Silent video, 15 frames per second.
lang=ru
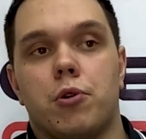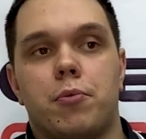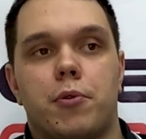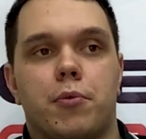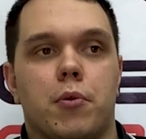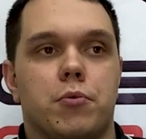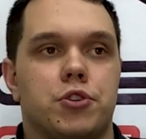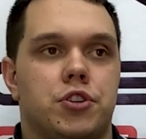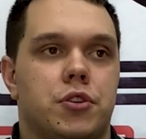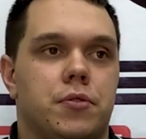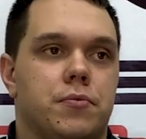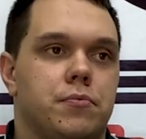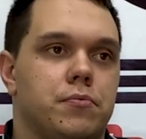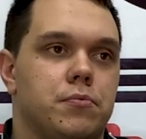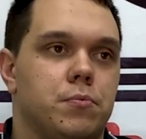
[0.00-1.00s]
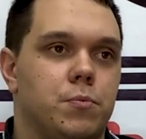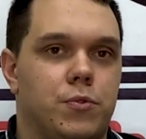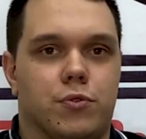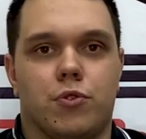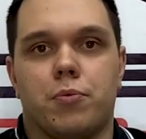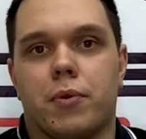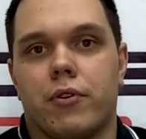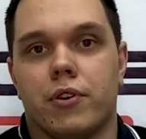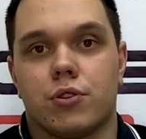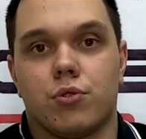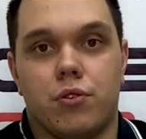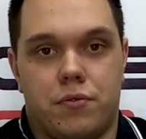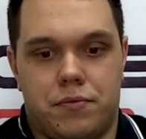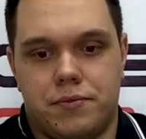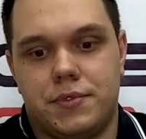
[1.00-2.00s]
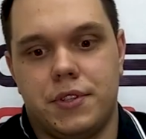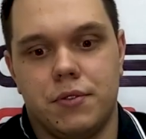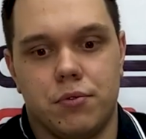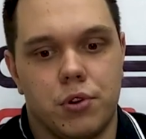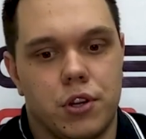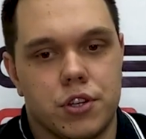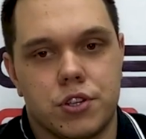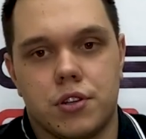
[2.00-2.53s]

при помощи двух проводков всего лишь.